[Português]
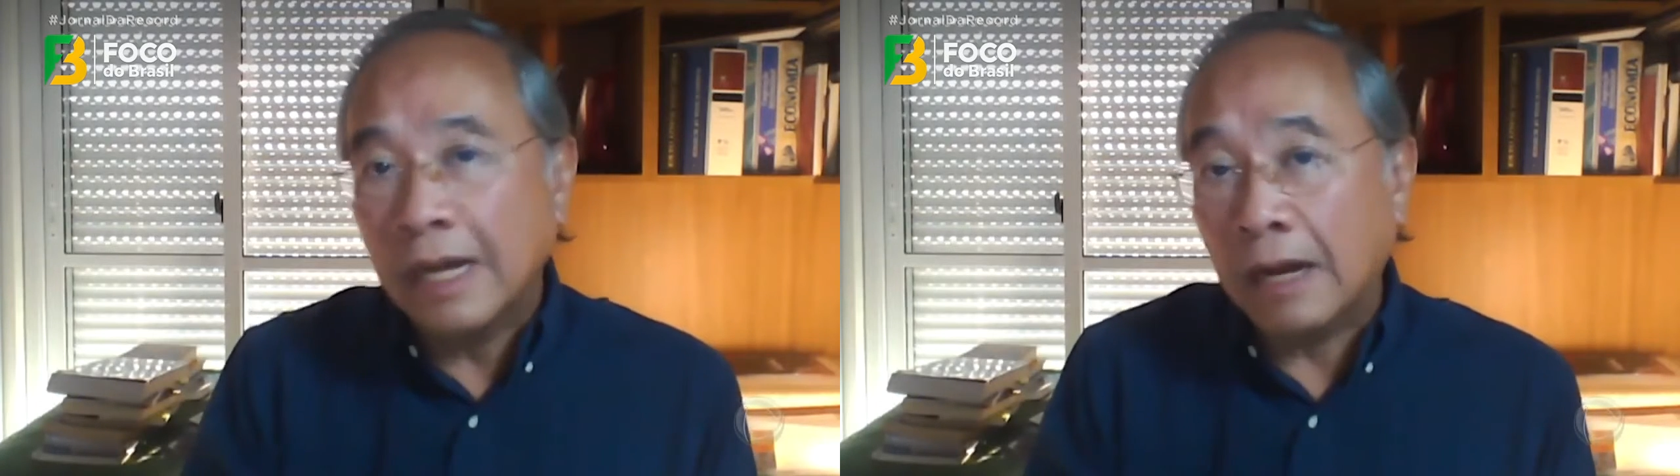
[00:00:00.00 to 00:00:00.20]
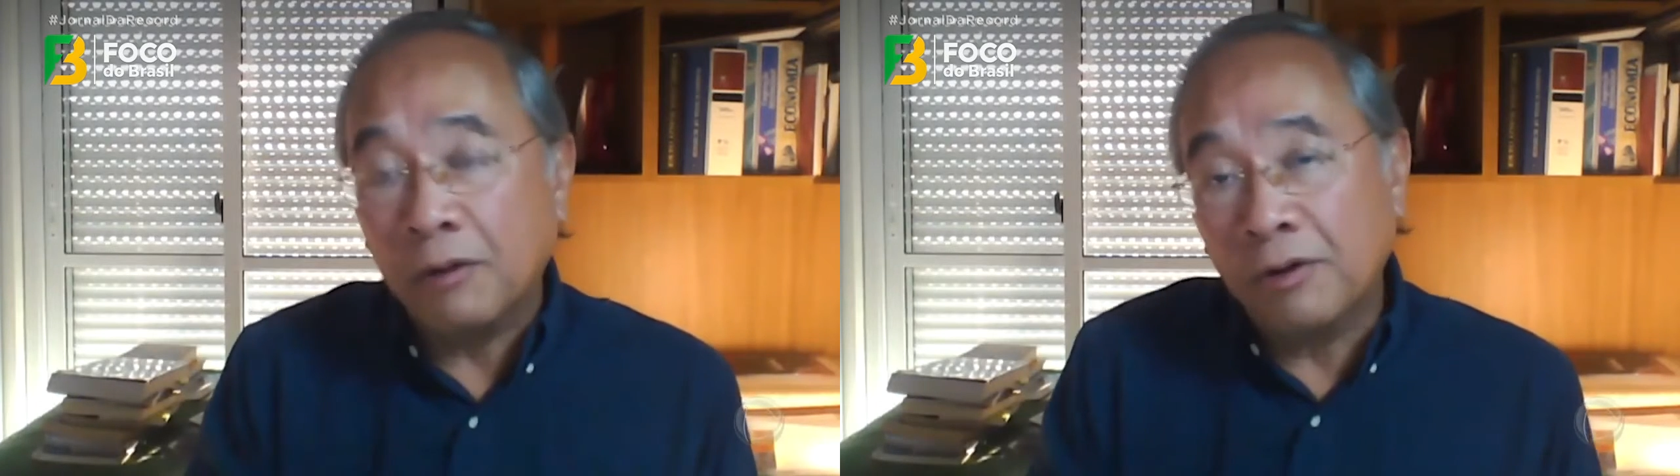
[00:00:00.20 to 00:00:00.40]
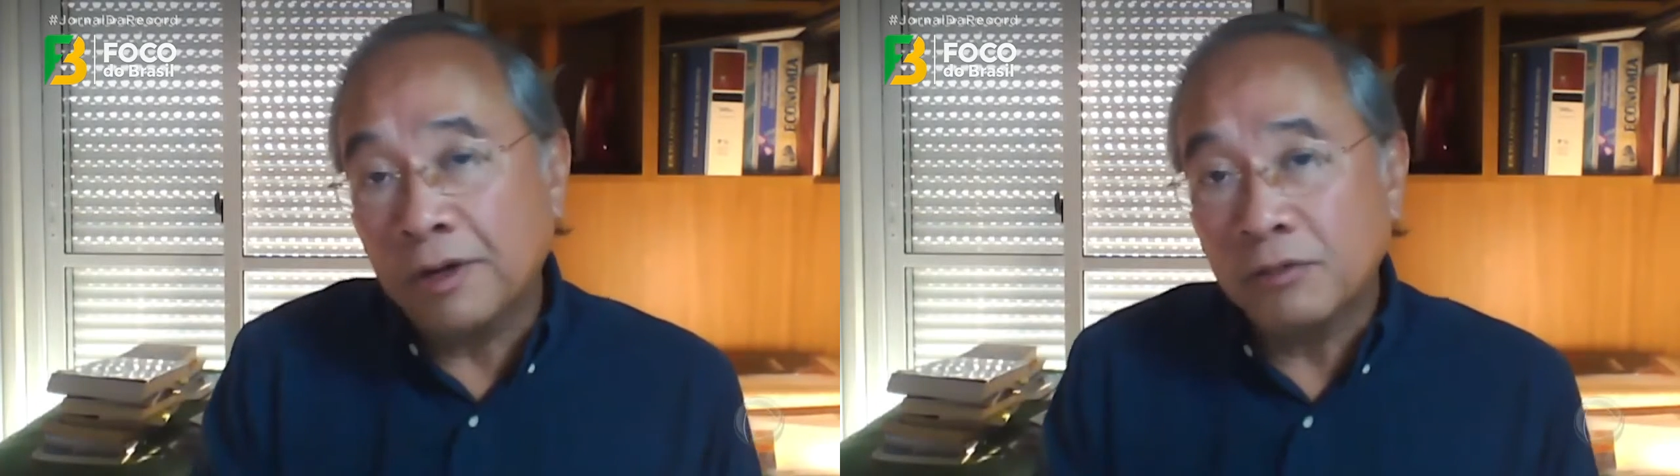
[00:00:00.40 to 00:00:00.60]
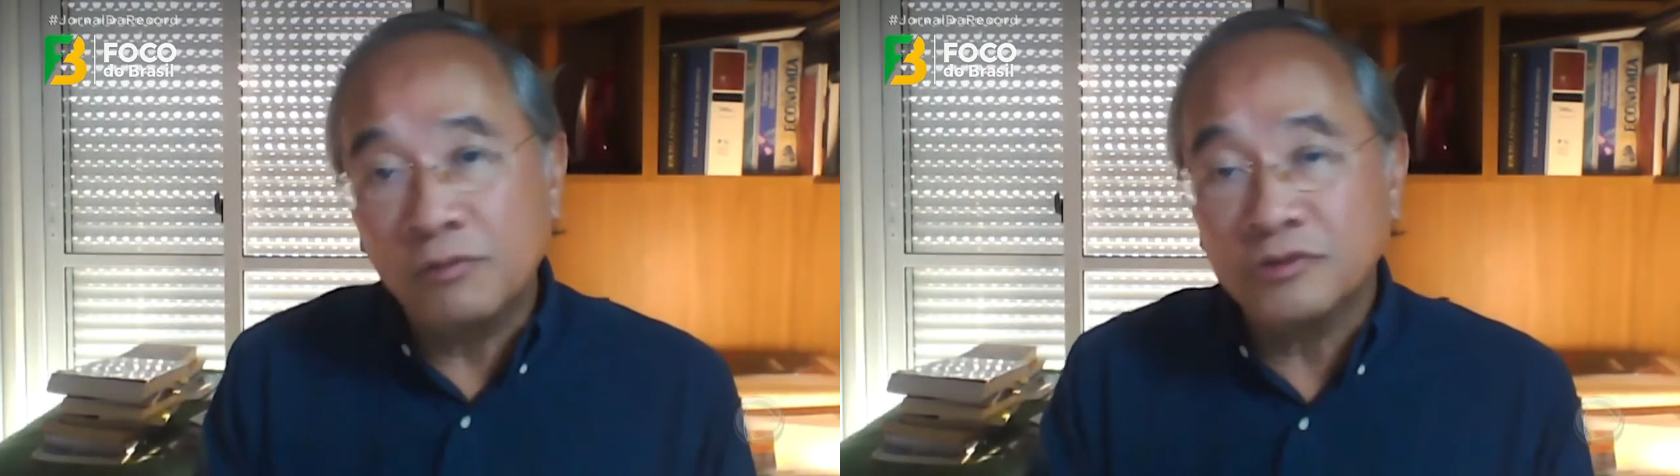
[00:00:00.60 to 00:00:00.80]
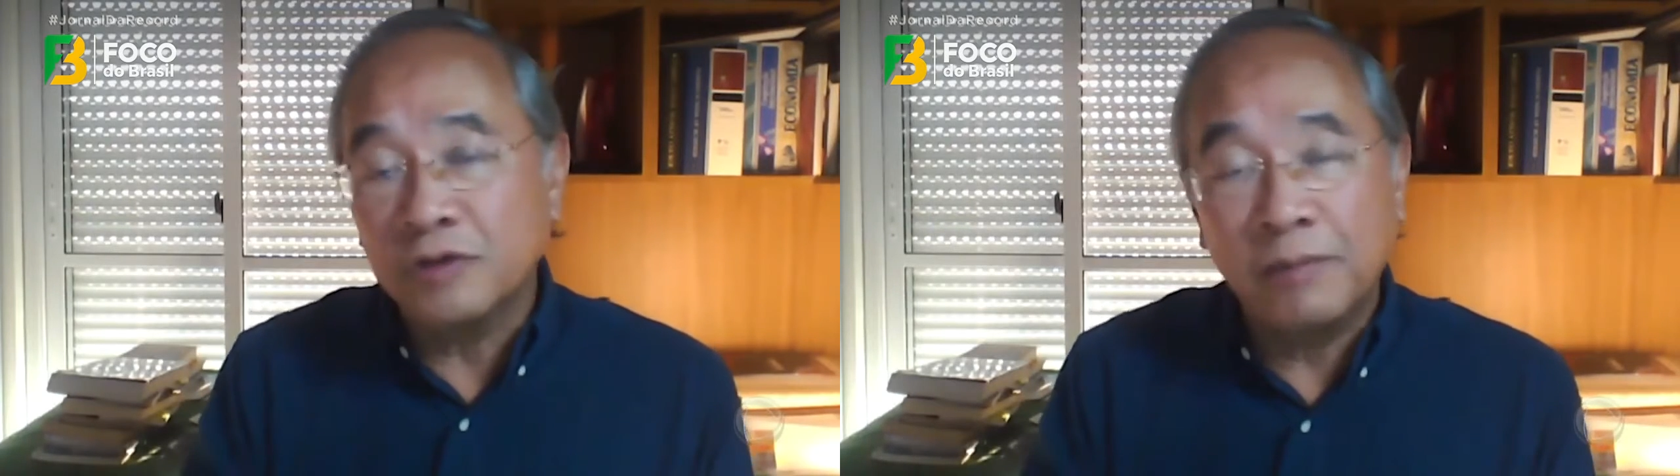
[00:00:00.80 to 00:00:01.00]
agora
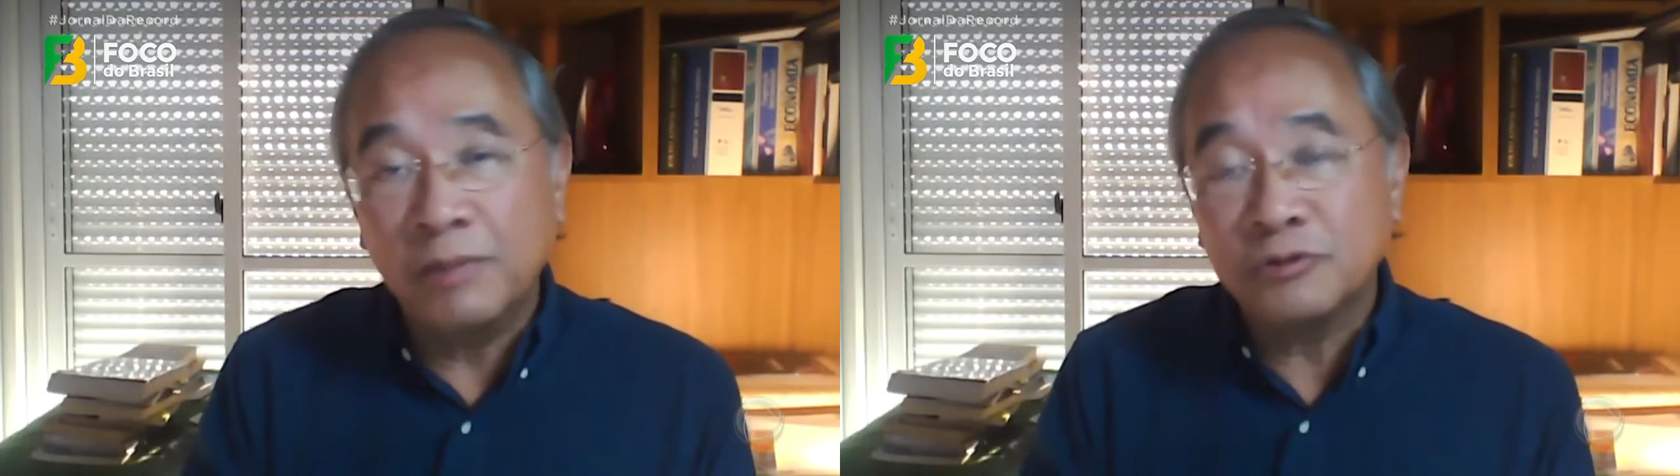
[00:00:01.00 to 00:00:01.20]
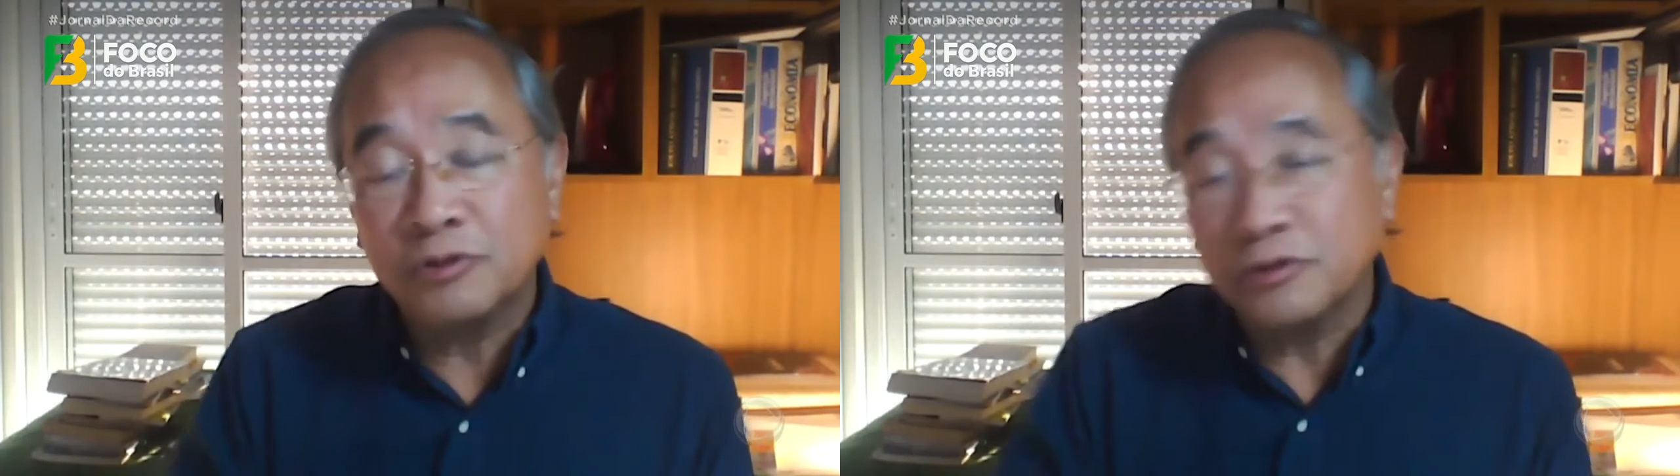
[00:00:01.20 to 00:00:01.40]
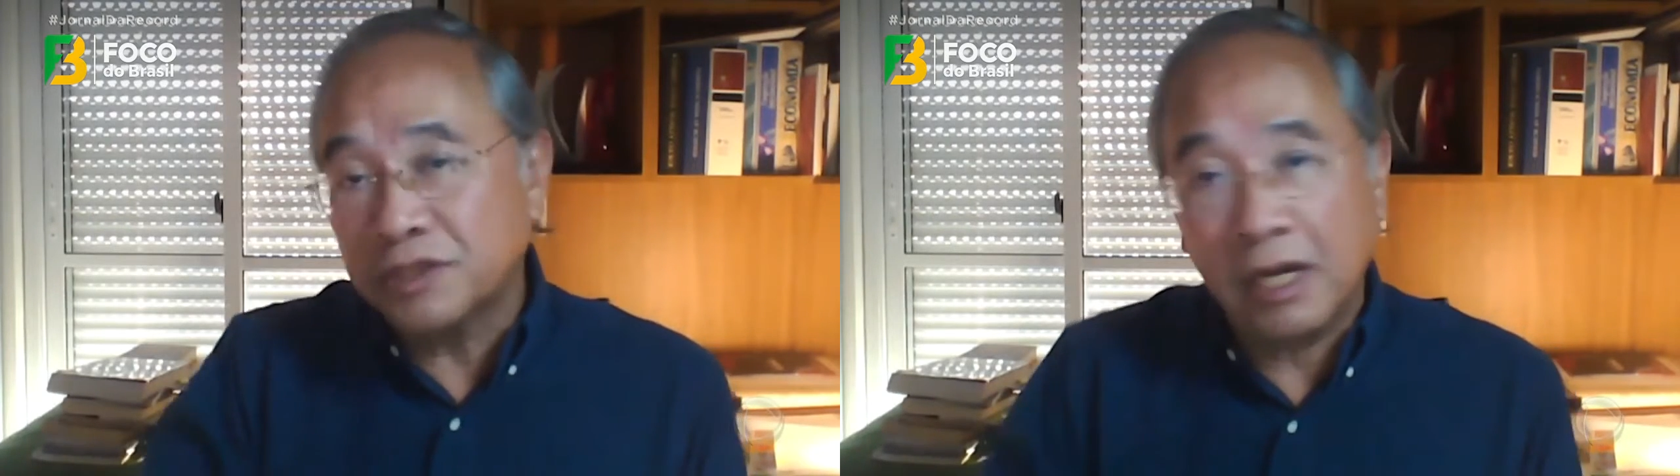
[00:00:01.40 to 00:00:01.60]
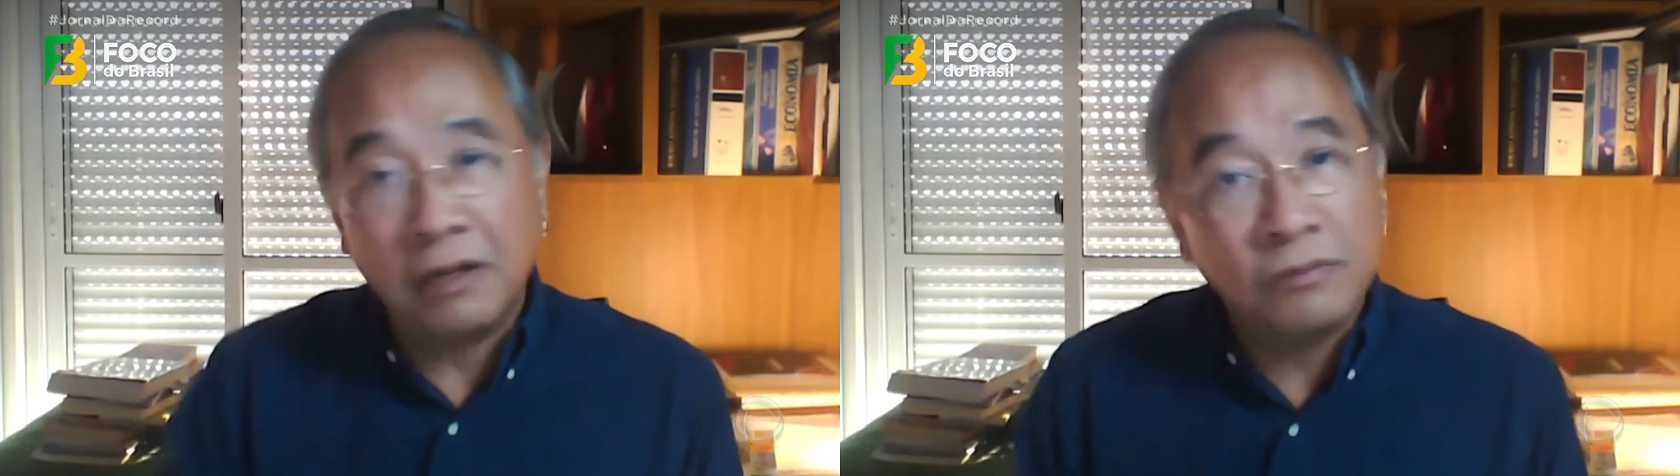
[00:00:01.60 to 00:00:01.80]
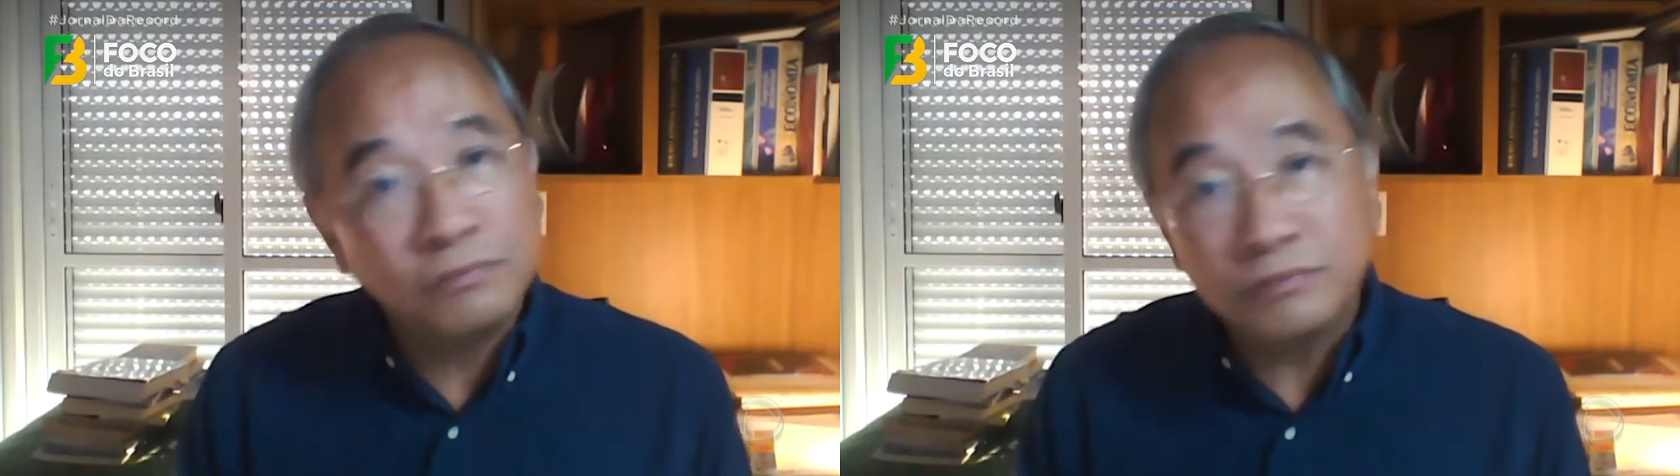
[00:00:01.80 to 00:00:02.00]
com o isolamento social